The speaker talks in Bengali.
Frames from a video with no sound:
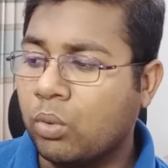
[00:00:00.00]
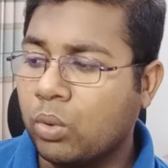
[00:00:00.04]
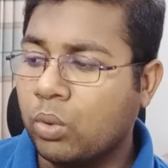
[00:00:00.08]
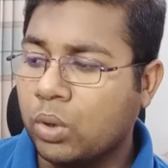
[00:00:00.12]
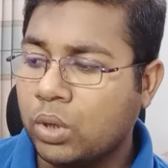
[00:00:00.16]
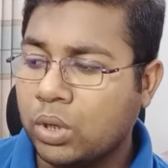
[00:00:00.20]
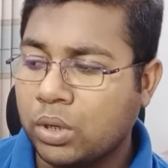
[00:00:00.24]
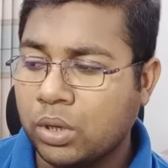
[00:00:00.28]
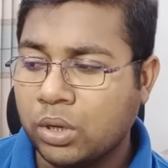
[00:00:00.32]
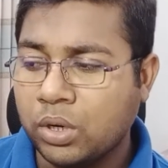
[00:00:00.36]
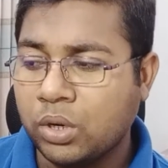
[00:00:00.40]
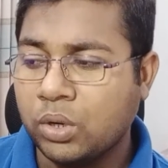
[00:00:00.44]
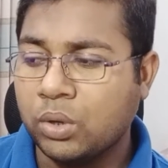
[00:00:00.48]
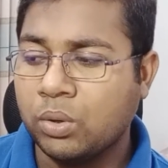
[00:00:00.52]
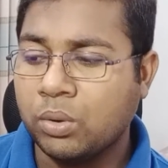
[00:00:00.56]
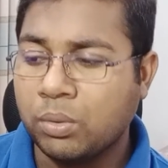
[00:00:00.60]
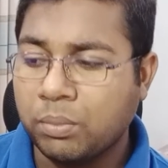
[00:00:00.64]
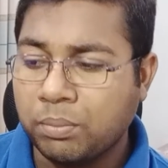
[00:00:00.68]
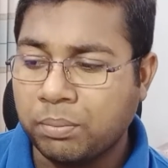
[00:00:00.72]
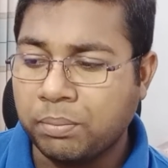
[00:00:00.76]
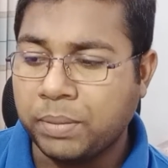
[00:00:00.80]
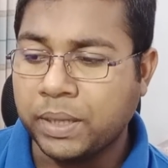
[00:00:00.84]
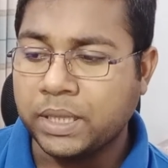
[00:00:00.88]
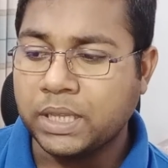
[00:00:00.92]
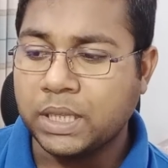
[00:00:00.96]
অন্যান্য
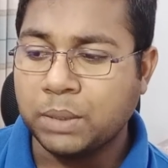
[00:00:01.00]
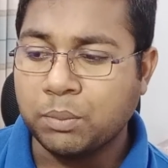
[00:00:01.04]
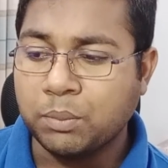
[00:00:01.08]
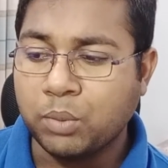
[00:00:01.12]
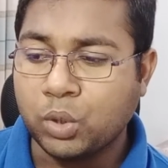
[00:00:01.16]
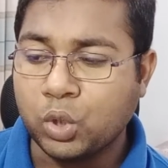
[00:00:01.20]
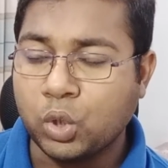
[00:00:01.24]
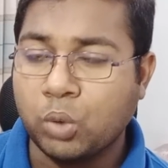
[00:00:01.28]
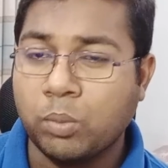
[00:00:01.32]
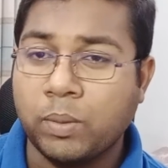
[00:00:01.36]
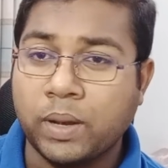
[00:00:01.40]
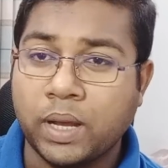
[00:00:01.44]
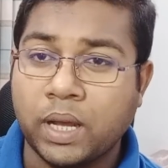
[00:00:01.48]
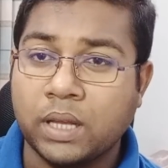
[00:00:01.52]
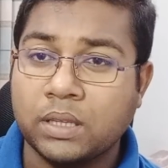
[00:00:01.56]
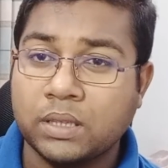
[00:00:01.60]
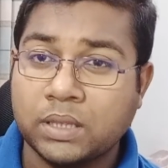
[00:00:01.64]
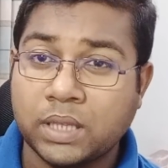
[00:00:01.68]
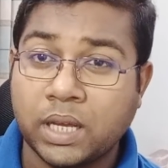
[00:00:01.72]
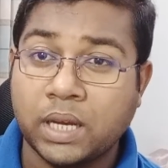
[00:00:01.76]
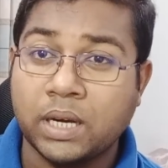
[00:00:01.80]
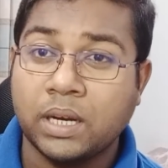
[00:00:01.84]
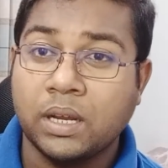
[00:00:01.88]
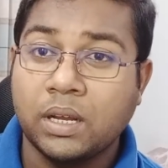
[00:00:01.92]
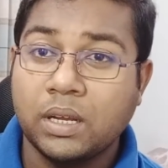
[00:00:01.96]
ব্যক্তিবর্গ বা
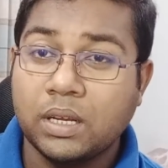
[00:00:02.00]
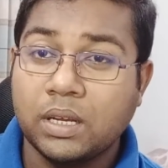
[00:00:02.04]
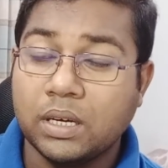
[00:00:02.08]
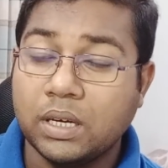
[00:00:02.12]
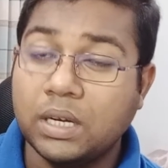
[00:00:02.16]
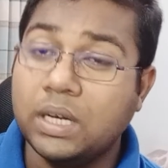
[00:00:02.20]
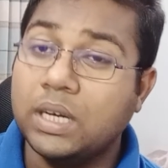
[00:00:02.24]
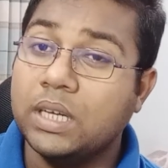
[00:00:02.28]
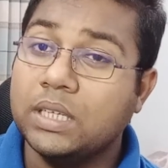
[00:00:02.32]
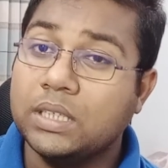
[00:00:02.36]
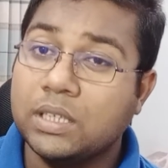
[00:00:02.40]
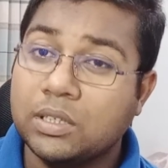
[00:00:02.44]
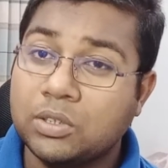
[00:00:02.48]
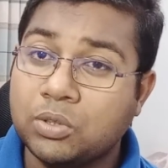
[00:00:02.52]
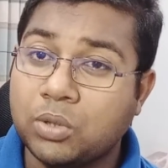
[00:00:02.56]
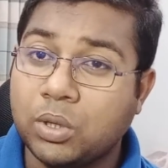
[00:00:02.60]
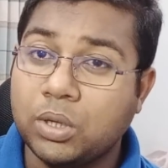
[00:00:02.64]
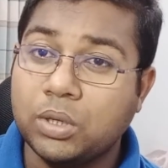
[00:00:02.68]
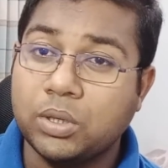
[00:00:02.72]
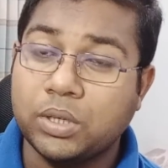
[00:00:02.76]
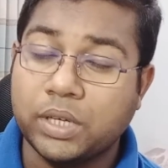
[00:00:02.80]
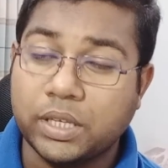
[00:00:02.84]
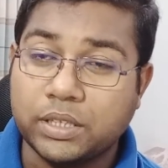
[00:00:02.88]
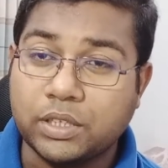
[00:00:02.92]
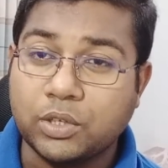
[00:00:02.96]
তার নিজের
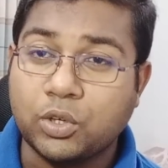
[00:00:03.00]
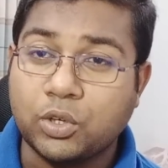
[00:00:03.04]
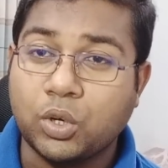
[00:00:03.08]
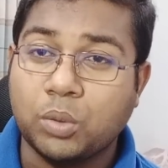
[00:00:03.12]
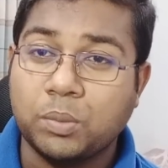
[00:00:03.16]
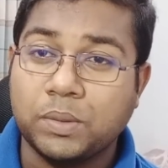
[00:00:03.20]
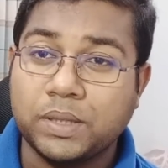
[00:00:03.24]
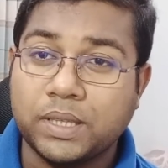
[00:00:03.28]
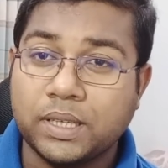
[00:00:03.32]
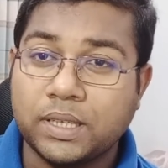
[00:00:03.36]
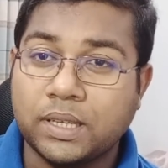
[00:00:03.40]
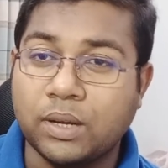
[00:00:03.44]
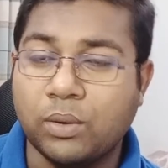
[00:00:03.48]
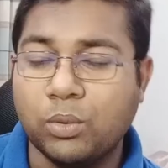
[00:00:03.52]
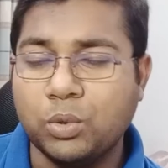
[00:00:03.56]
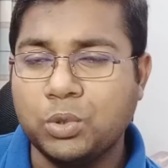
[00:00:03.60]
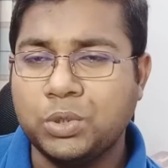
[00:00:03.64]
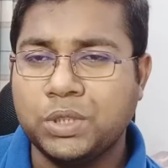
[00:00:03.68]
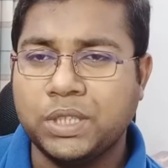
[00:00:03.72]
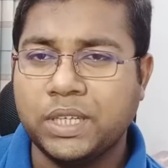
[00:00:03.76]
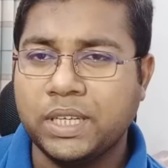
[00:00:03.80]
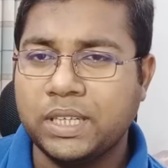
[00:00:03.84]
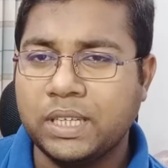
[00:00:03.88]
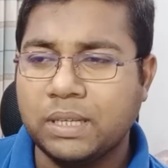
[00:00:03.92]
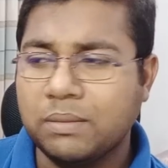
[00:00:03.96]
দলীয় নেতাকর্মীদেরকে
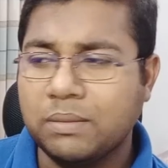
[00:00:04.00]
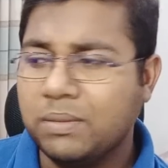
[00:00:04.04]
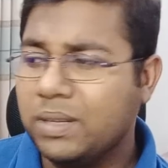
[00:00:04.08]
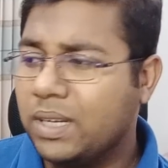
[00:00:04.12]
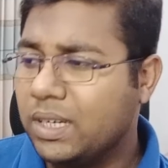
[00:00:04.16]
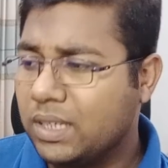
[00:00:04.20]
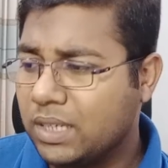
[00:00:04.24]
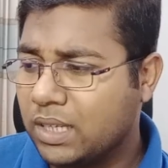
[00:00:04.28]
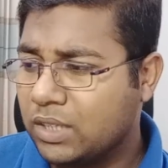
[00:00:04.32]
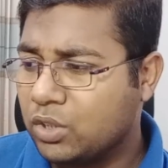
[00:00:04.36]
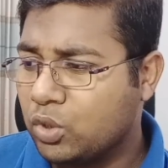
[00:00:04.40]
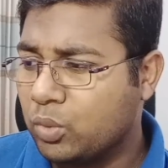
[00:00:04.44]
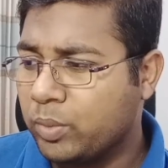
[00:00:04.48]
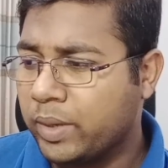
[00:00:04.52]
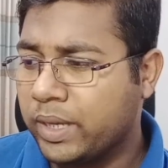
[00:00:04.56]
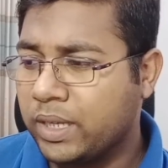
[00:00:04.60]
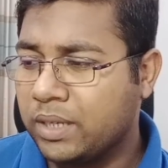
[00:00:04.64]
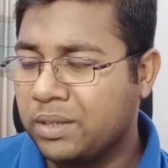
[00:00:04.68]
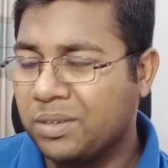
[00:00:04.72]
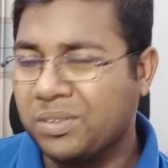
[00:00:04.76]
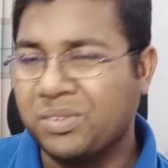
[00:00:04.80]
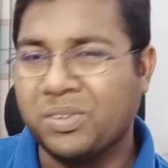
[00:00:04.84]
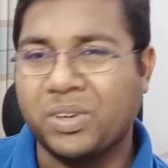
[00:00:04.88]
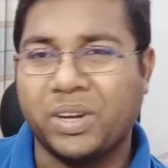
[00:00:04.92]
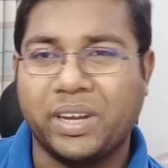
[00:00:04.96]
উস্কিয়ে দেবে এটা তো ভাই
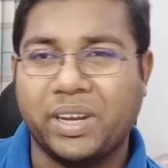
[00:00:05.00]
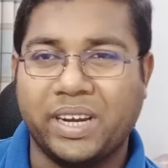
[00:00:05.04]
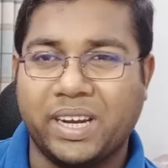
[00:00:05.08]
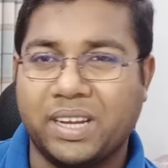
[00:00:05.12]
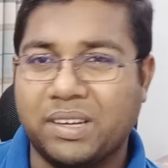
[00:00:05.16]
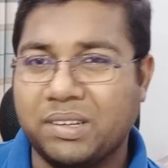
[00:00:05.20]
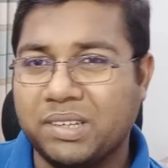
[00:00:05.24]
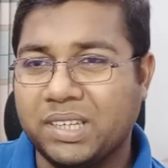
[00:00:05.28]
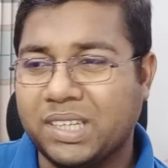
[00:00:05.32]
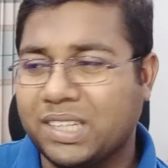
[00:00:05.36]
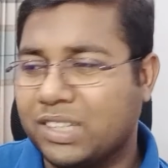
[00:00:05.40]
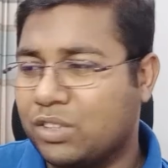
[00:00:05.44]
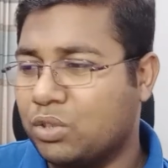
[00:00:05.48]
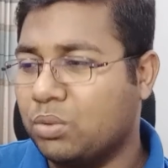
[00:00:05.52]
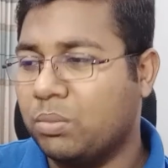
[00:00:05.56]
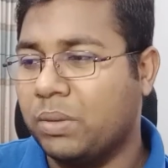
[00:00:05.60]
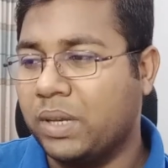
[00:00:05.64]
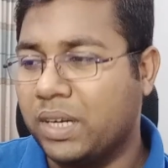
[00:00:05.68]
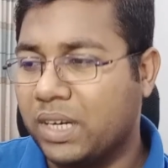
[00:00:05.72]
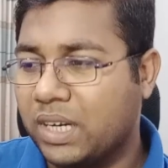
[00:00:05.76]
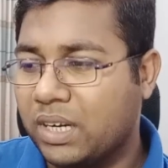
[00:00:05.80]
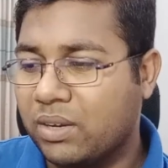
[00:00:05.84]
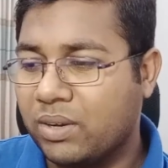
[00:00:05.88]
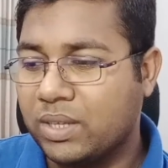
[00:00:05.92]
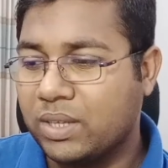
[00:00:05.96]
হয় না এটা তো
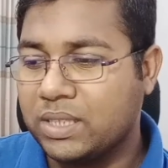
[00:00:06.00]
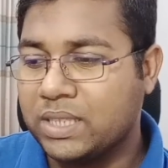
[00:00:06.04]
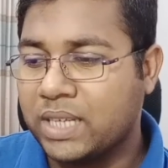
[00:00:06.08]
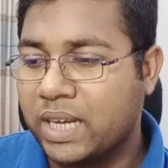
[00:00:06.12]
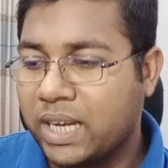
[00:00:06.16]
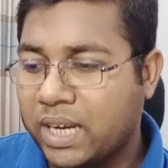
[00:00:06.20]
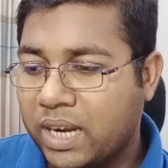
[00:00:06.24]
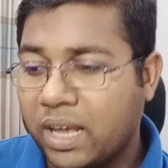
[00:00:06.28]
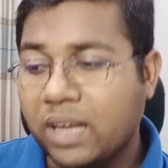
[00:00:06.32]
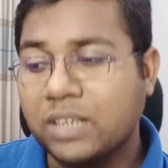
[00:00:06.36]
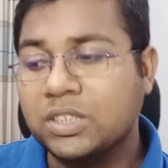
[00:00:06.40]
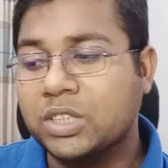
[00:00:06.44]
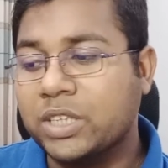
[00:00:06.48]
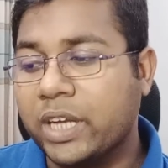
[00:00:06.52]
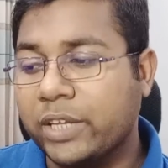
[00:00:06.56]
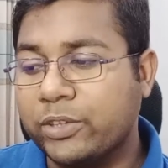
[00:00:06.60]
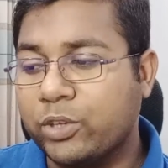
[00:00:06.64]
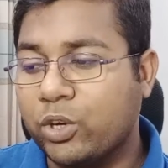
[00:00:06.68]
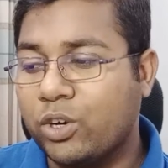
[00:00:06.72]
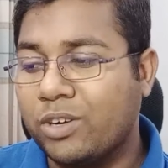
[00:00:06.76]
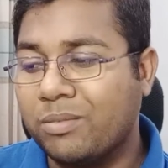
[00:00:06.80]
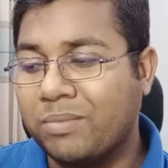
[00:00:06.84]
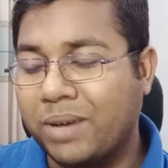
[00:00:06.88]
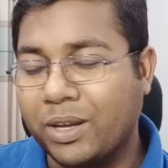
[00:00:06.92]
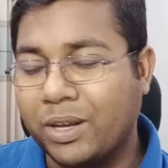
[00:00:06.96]
মেনে নেওয়া যায় না
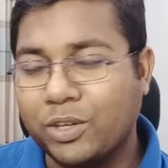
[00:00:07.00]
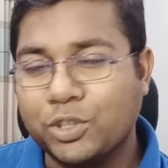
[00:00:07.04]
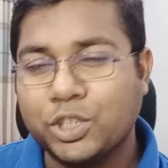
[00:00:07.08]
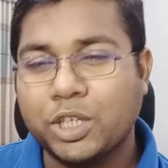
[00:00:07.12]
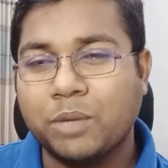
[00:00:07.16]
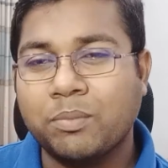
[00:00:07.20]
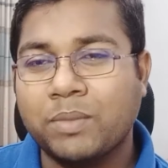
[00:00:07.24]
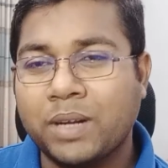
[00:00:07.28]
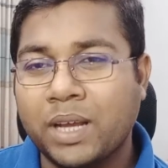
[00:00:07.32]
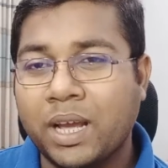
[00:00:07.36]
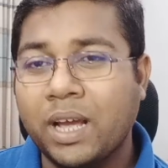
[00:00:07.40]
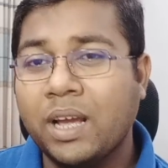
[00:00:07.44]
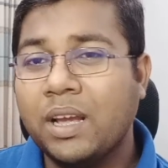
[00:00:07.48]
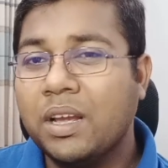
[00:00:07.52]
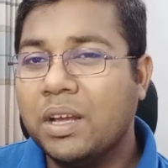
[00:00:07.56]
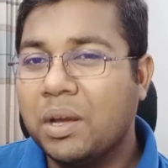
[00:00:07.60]
সাধারণ মানুষ আমরা